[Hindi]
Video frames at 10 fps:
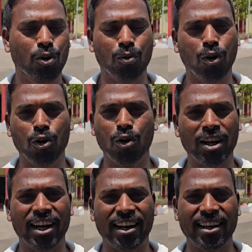तो वो
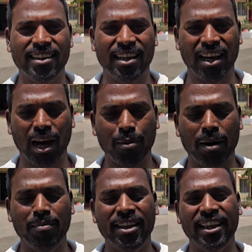लोग लड़ रहे थे
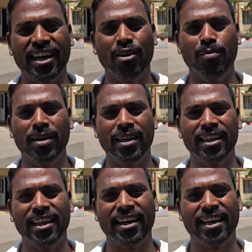अब हमने देखा
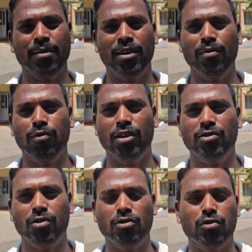मैंने देख के मैंने
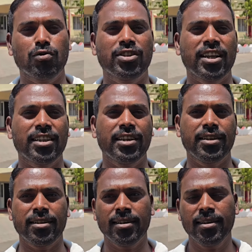पुलिस को सूचना
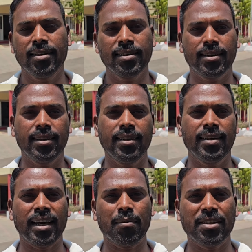दी कि
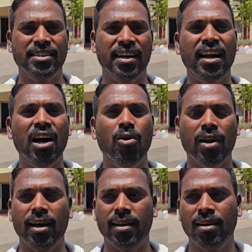यहाँ पर झगड़ा
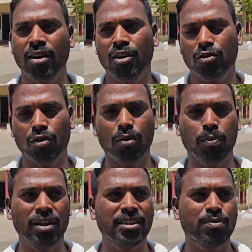हो रहा है तो
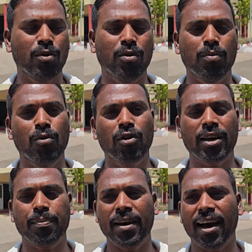पुलिस
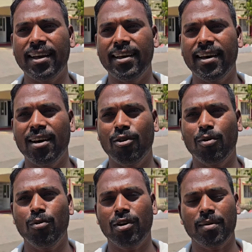मौके पे आई है
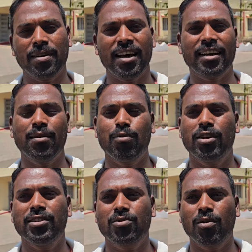वो मौके पे आके
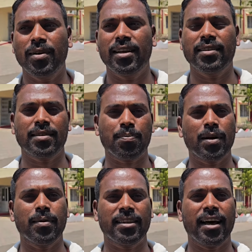पुलिस को मैंने
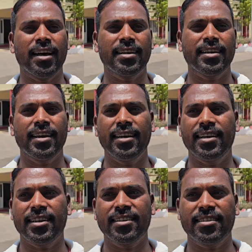सबका बताया कि ये
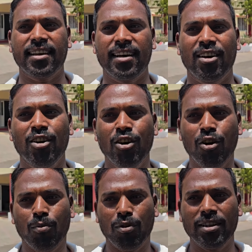ये जनता है
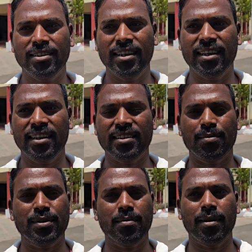पुलिस ने इन्हें
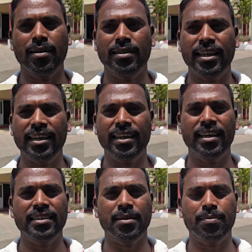सबसे
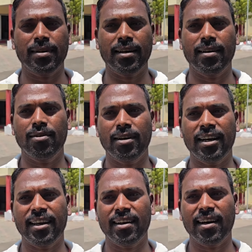देखी है सबके घर